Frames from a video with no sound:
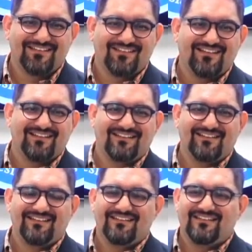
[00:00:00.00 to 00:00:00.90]
¿ah?
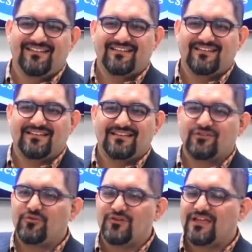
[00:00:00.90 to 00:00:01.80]
Es
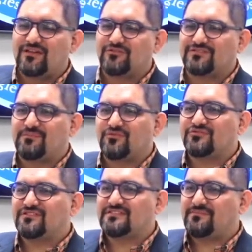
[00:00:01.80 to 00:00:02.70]
obvio que los
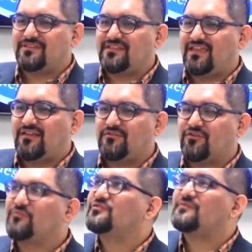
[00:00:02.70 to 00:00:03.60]
apóstoles también dijeron,
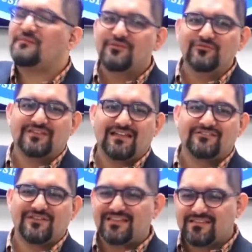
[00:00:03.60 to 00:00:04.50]
¿cómo nos va a preguntar esto? ¿Qué estamos